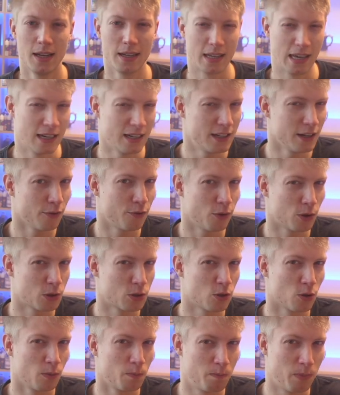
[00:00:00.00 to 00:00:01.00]
Kennt ihr
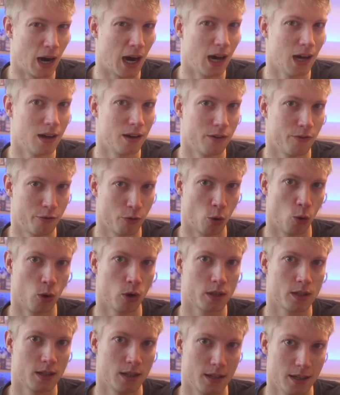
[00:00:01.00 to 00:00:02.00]
von so ein paar
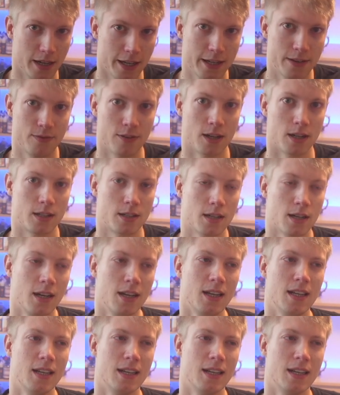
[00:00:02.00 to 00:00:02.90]
Fruchtliquids?